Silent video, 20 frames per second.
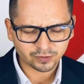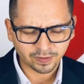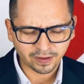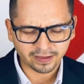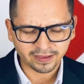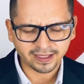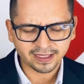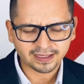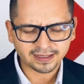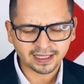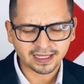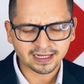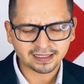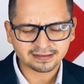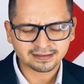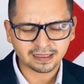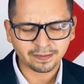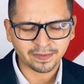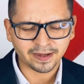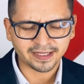pedirte en
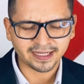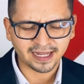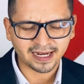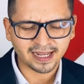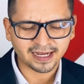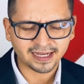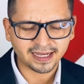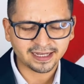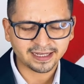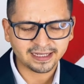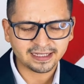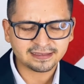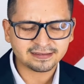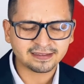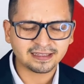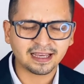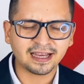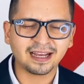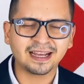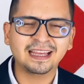esta mañana que
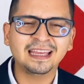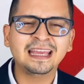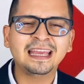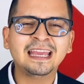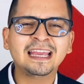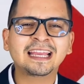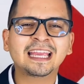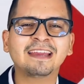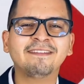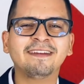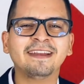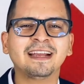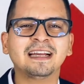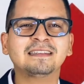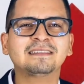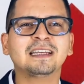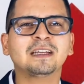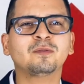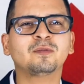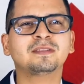inicia que
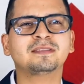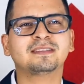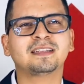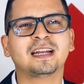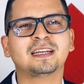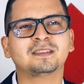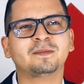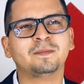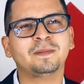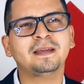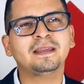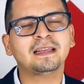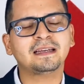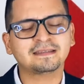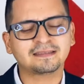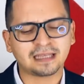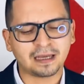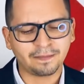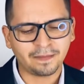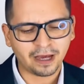vengas a nuestras
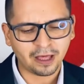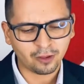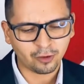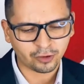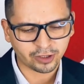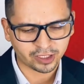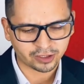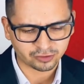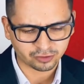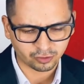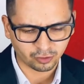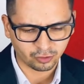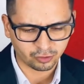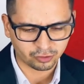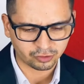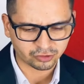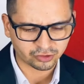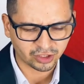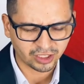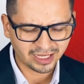vidas, amado
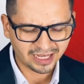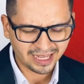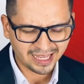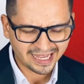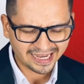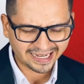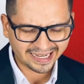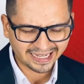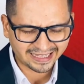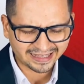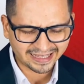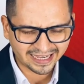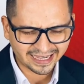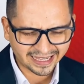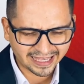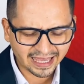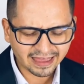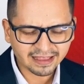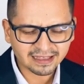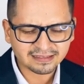Jesús, que te
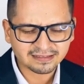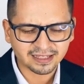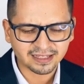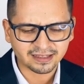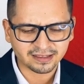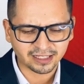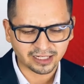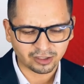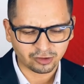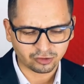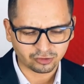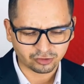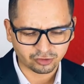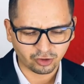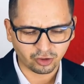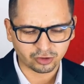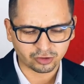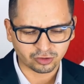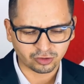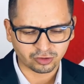quedes entre
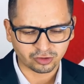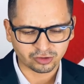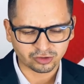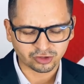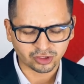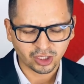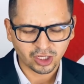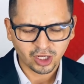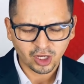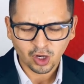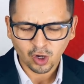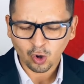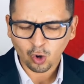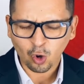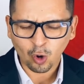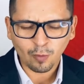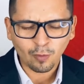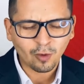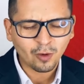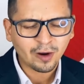nosotros,
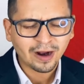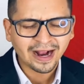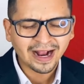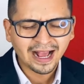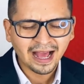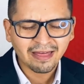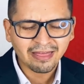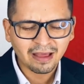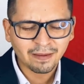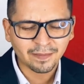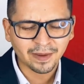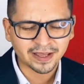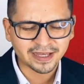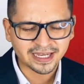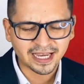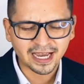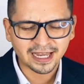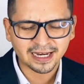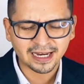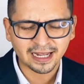como cada
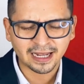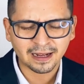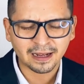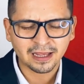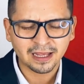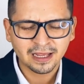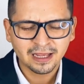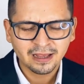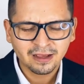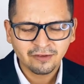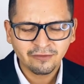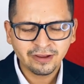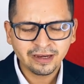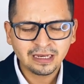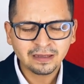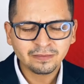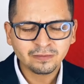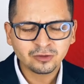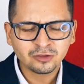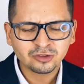mañana
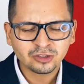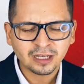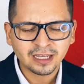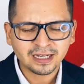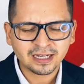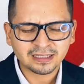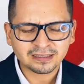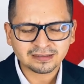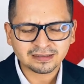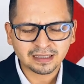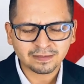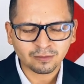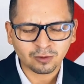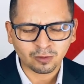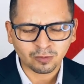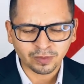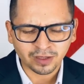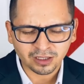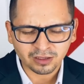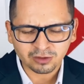venimos en este
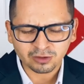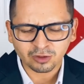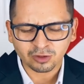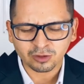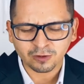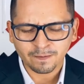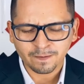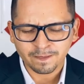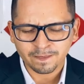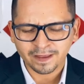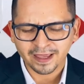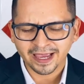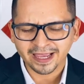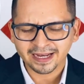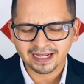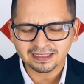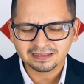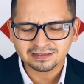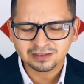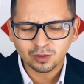momento,
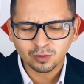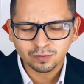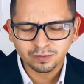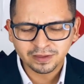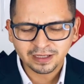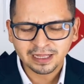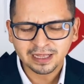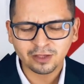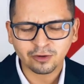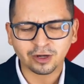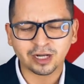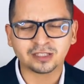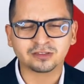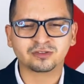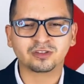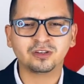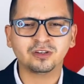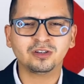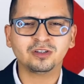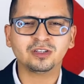en esta humilde
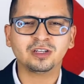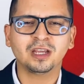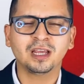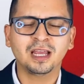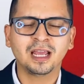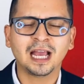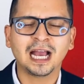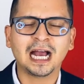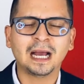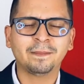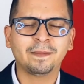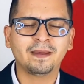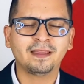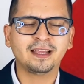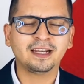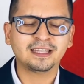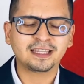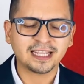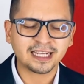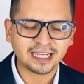oración, a
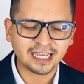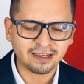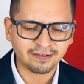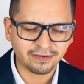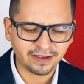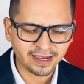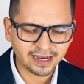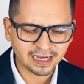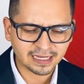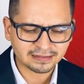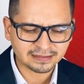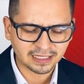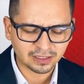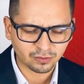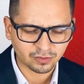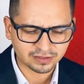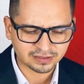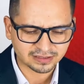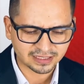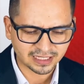pedirte que vengas a
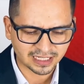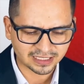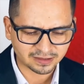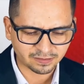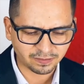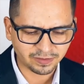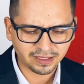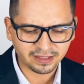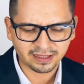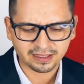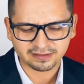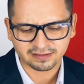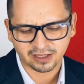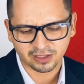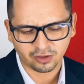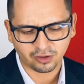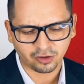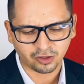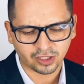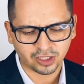nuestras vidas,
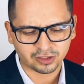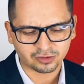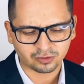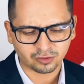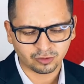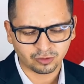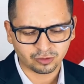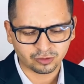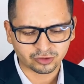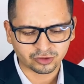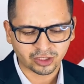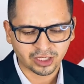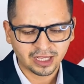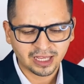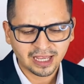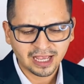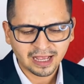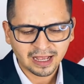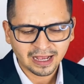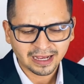Señor Jesús,
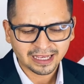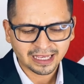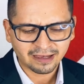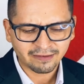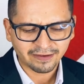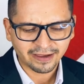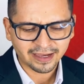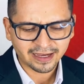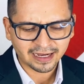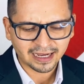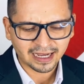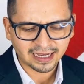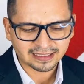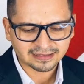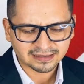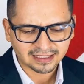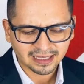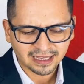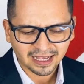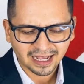que
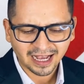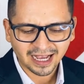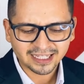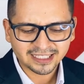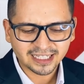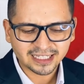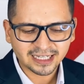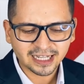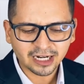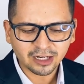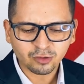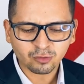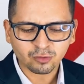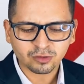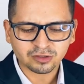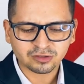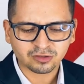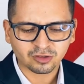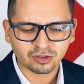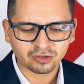vengas a llenar
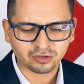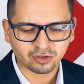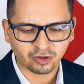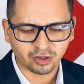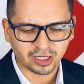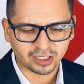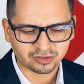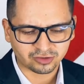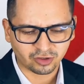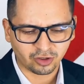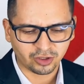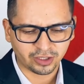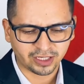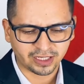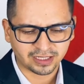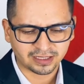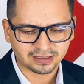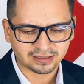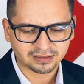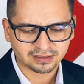nuestros
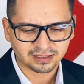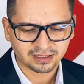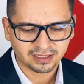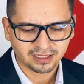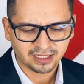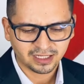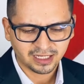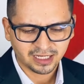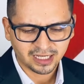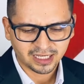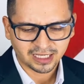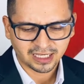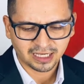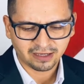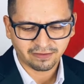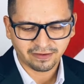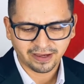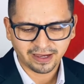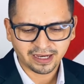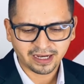corazones, que
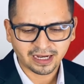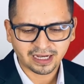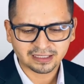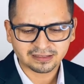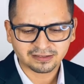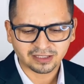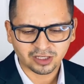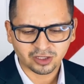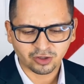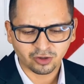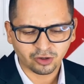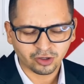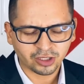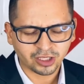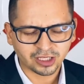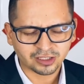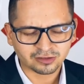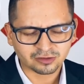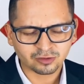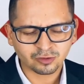vengas, Señor
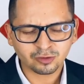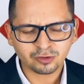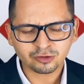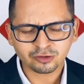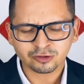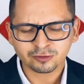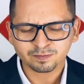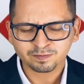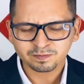Jesús,